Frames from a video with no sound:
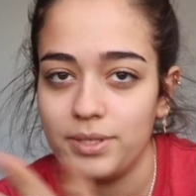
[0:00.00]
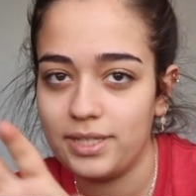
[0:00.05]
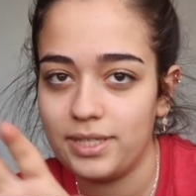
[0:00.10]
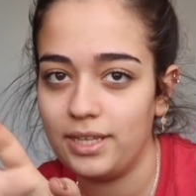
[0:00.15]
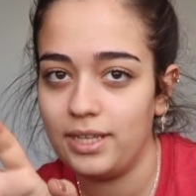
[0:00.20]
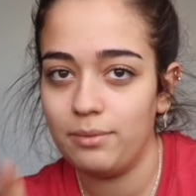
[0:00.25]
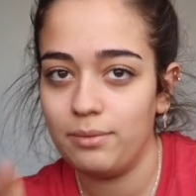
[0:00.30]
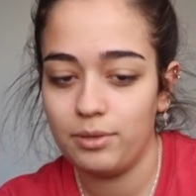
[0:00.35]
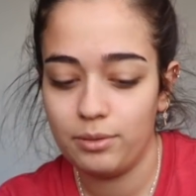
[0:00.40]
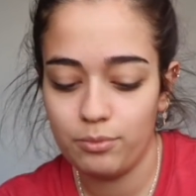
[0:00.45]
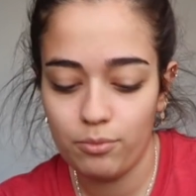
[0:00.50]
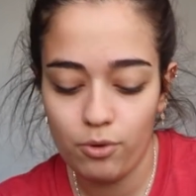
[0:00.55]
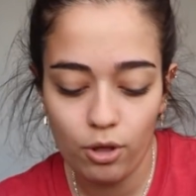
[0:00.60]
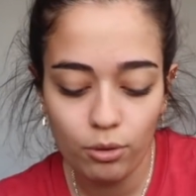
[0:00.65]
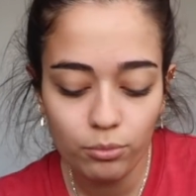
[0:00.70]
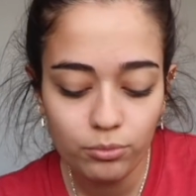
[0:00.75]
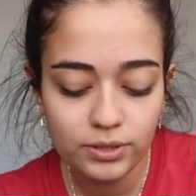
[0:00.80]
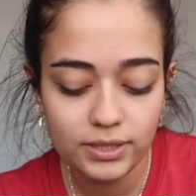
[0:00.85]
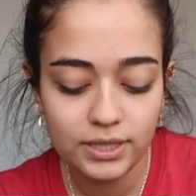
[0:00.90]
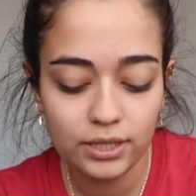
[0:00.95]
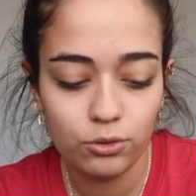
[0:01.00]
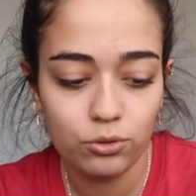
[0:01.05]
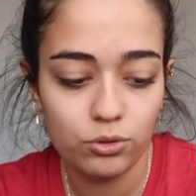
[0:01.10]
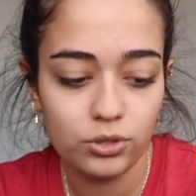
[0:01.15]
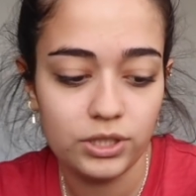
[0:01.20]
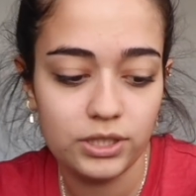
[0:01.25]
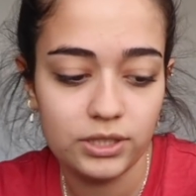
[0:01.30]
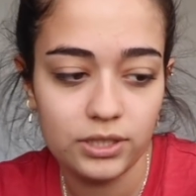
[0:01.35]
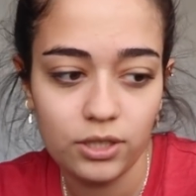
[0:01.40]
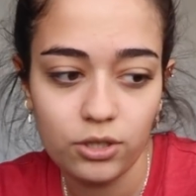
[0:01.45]
istediğim gibi olmuş. Size
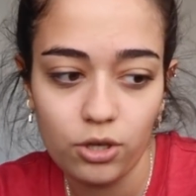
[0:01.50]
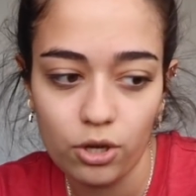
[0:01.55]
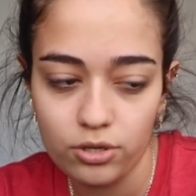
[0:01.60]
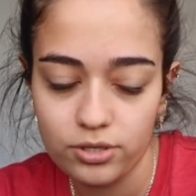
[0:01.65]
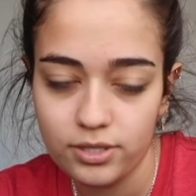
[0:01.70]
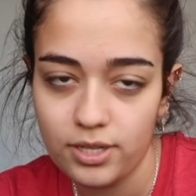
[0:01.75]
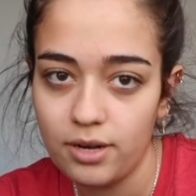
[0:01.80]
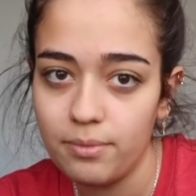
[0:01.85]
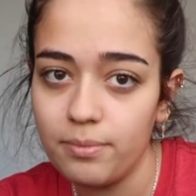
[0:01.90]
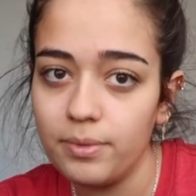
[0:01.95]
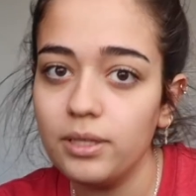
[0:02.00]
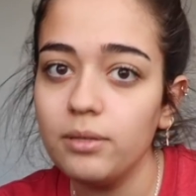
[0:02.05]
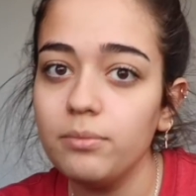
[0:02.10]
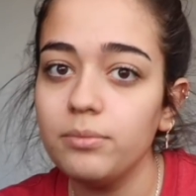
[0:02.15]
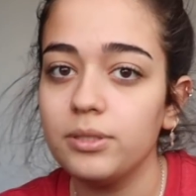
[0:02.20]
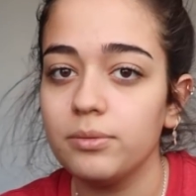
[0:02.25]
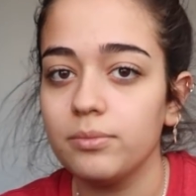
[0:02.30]
gün ışığında göstermedim.